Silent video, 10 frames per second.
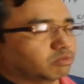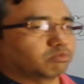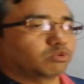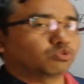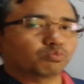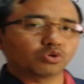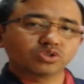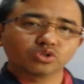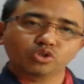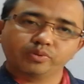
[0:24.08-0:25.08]
কিছু
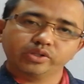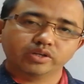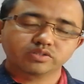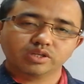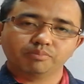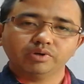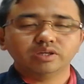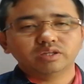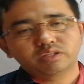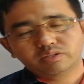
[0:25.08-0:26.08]
প্রশ্নের সমাধান আজকে আমরা
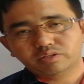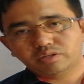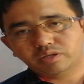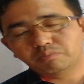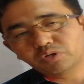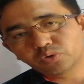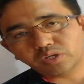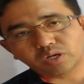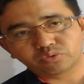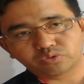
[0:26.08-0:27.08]
এই ভিডিওতে
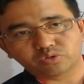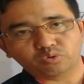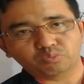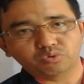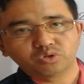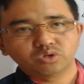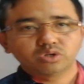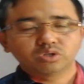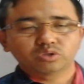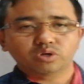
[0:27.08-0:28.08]
আলোচনা করব
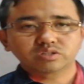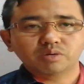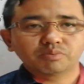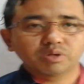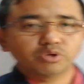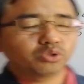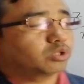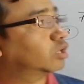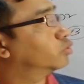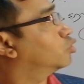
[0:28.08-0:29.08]
তো আজকে আমরা এই ভিডিওতে
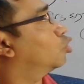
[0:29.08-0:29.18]
আলোচনা